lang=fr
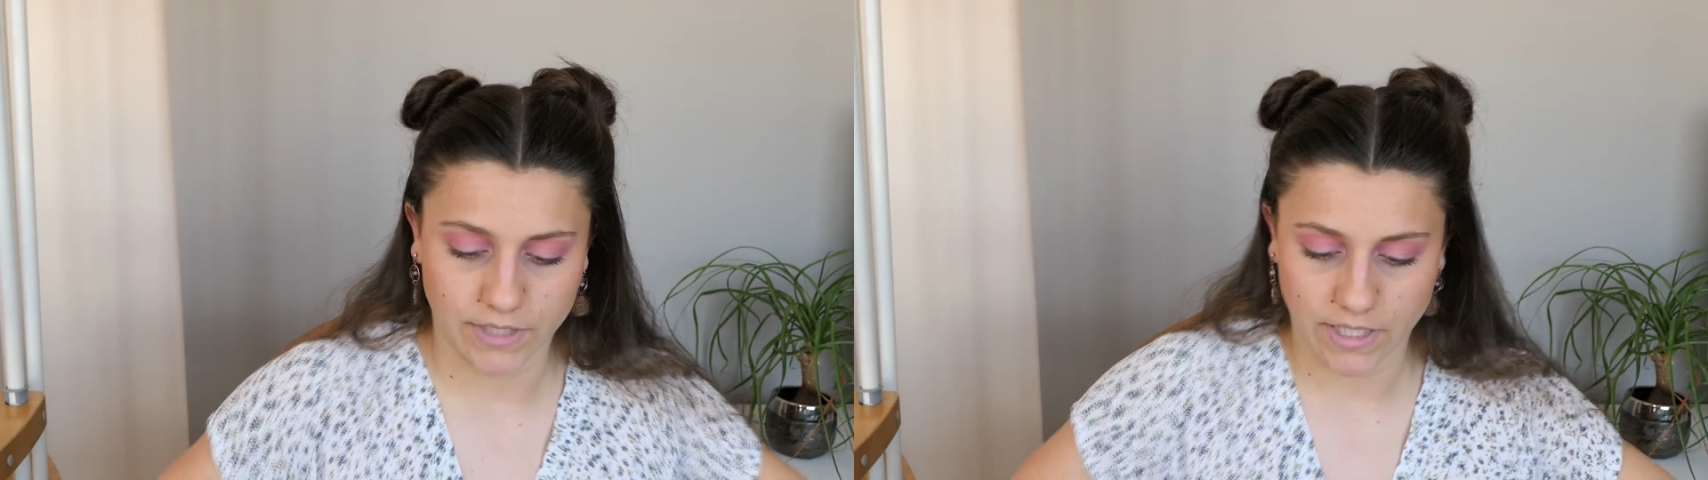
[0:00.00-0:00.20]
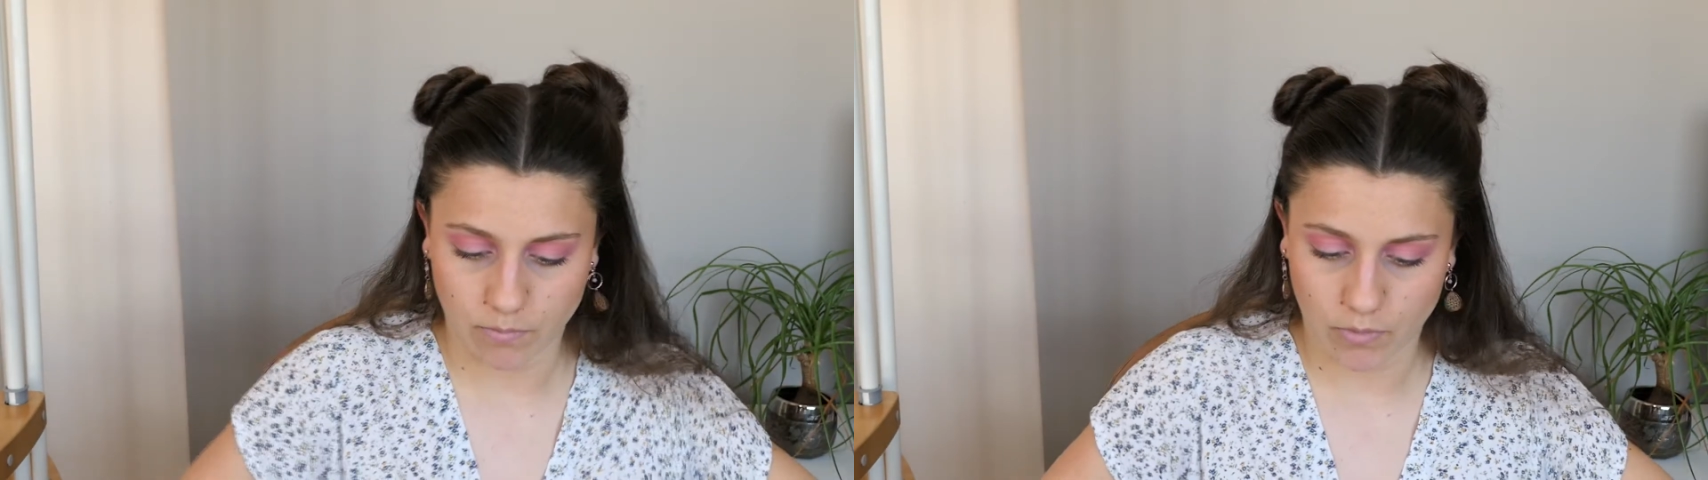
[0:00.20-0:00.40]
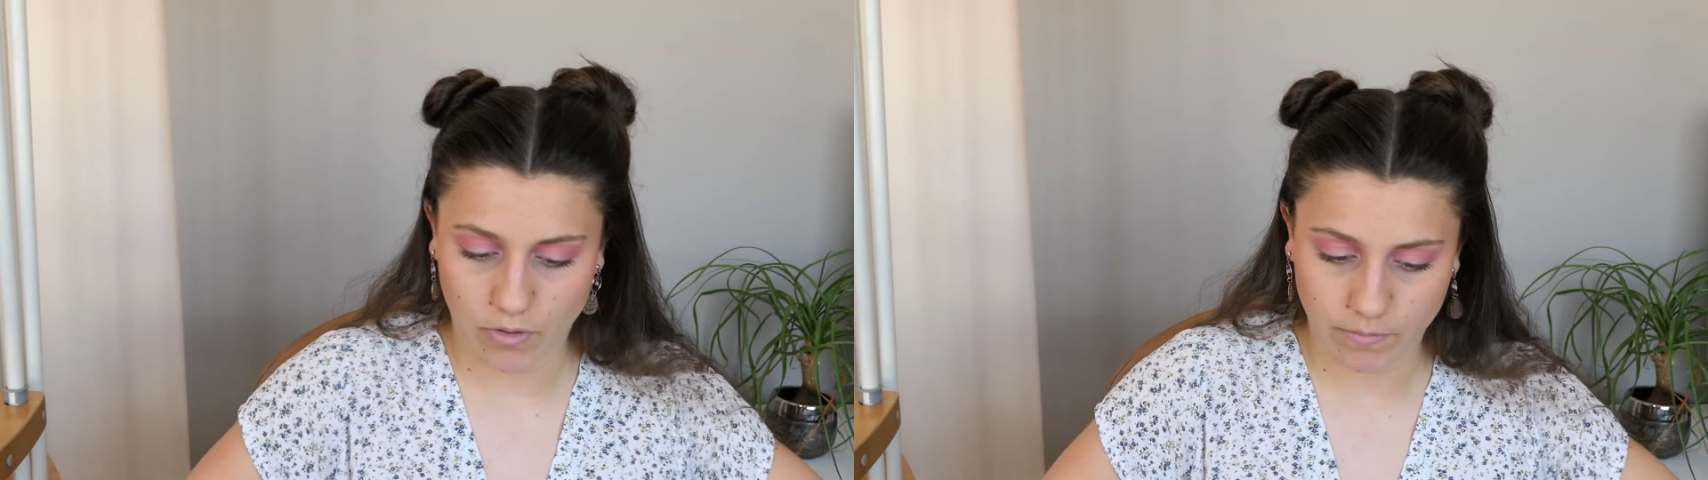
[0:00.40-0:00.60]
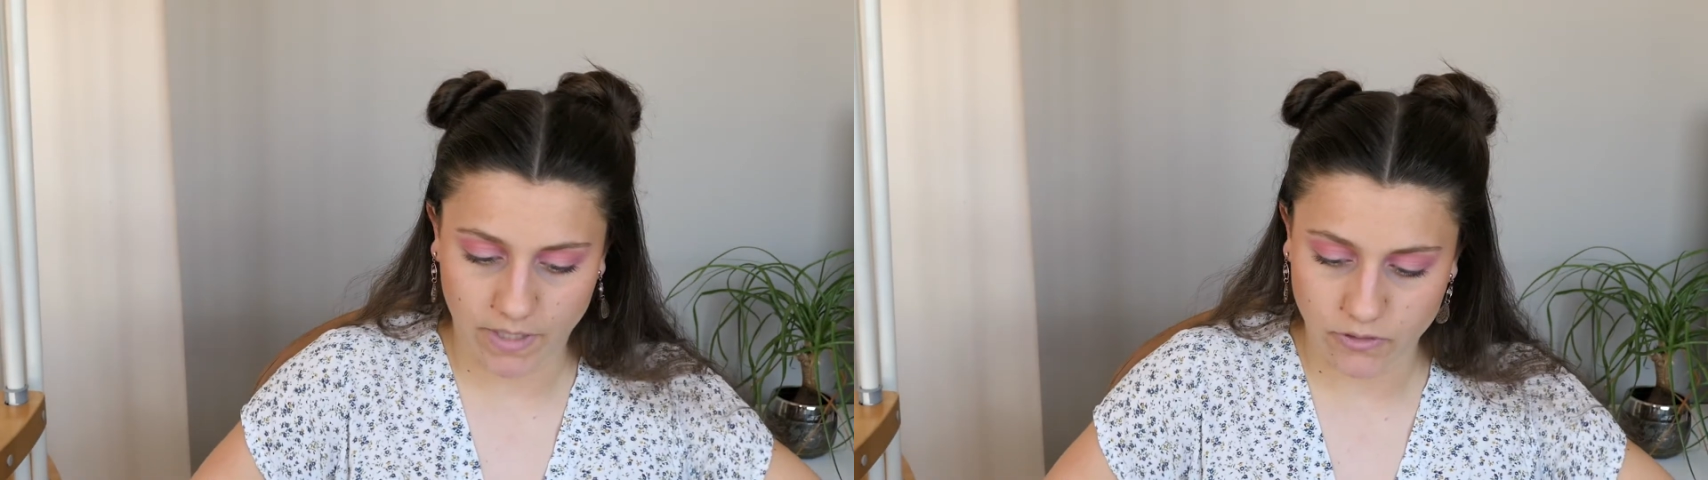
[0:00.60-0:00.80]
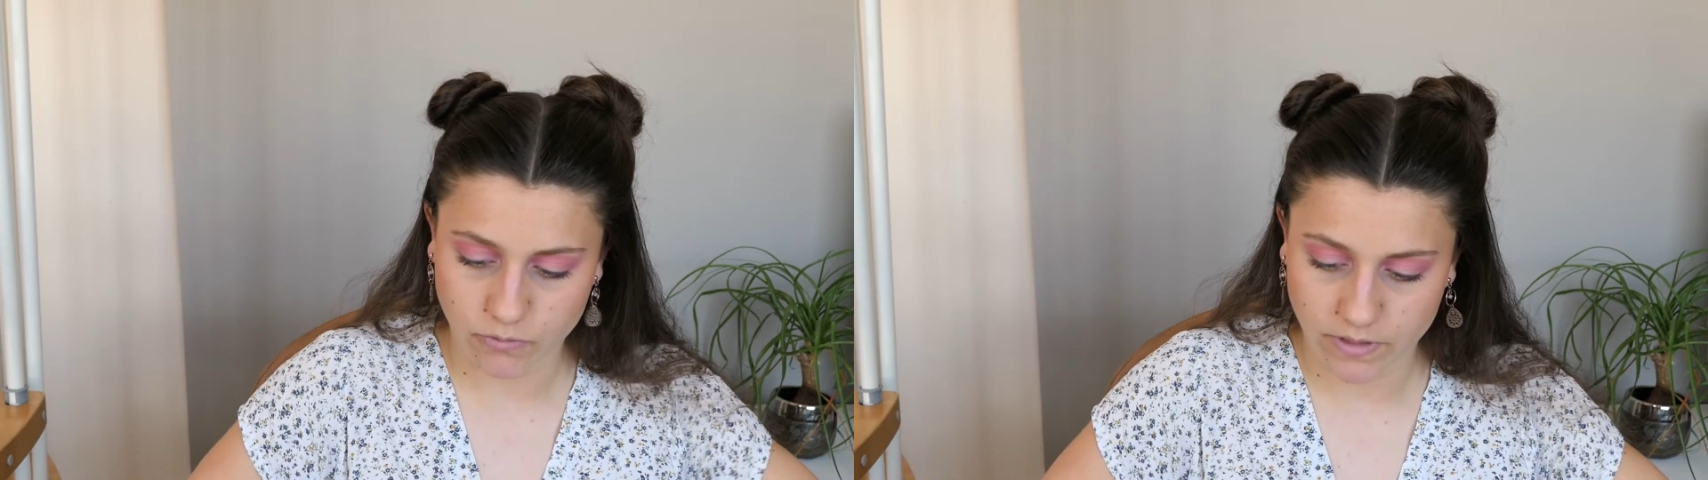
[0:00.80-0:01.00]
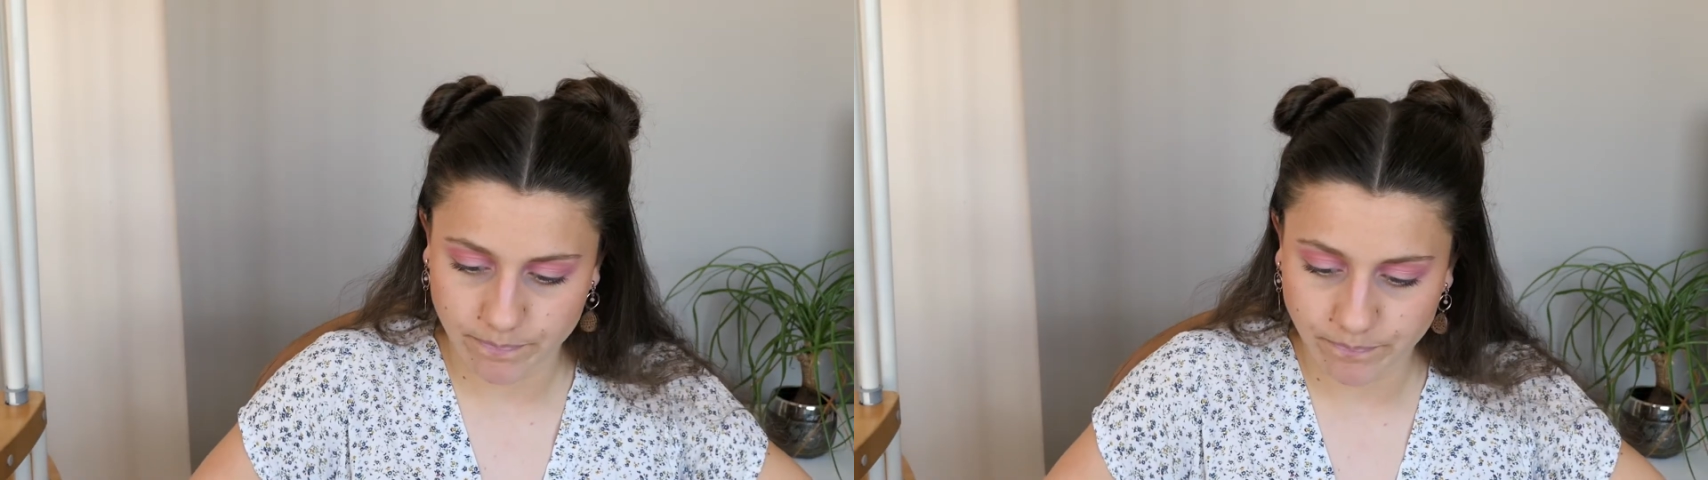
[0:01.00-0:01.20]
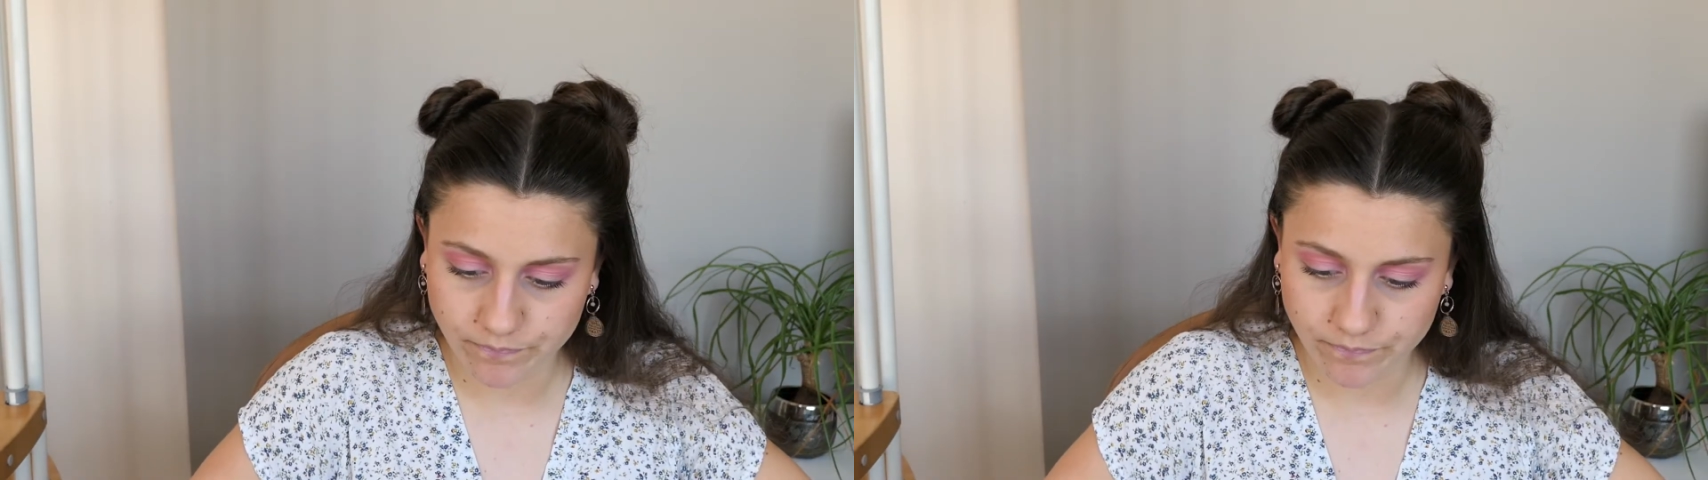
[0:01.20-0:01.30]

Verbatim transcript: Vous allez comprendre par la suite.